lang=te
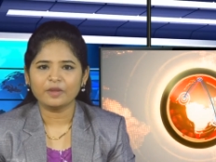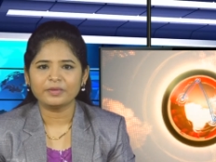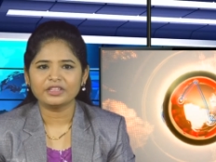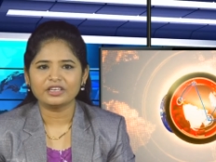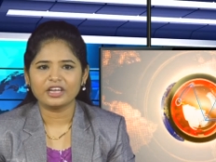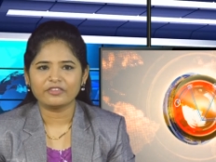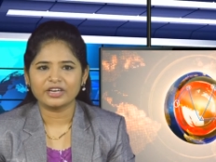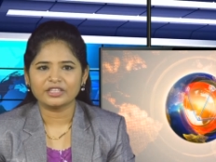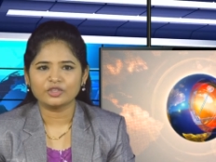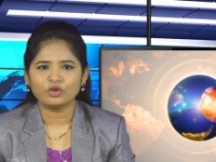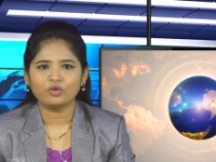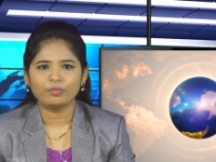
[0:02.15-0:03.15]
గణపతి
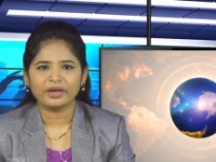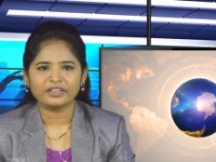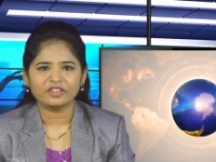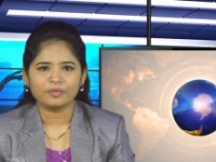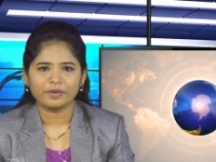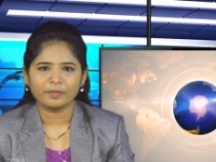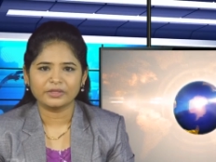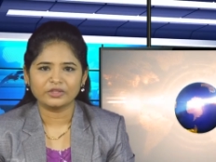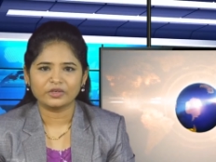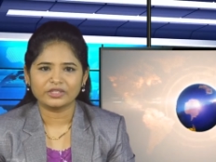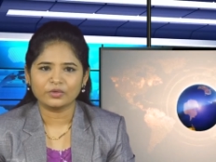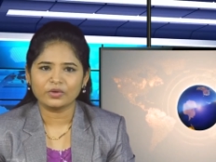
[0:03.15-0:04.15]
నవరాత్రులు భక్తి
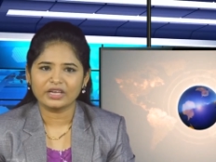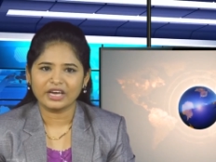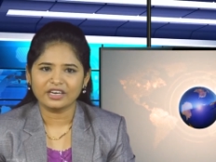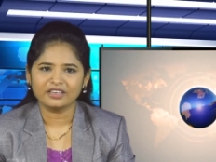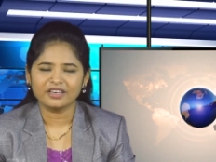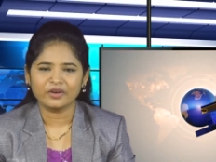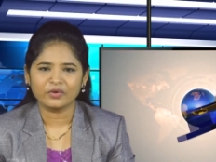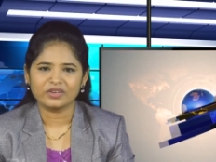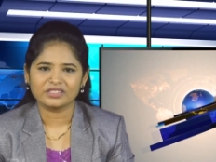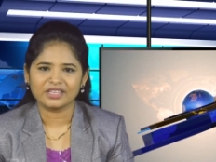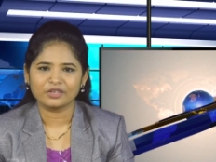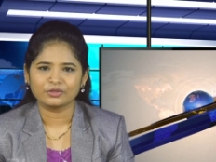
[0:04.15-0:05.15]
ప్రపత్తులతో ఘనంగా
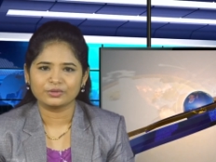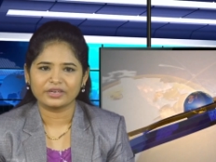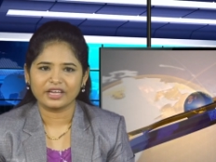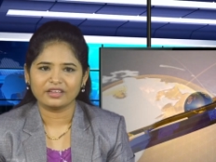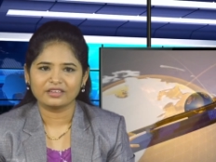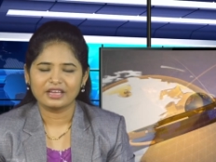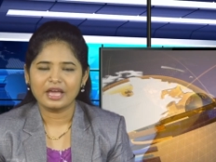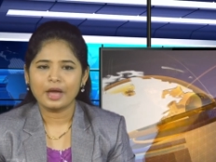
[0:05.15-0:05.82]
కొనసాగుతున్నాయి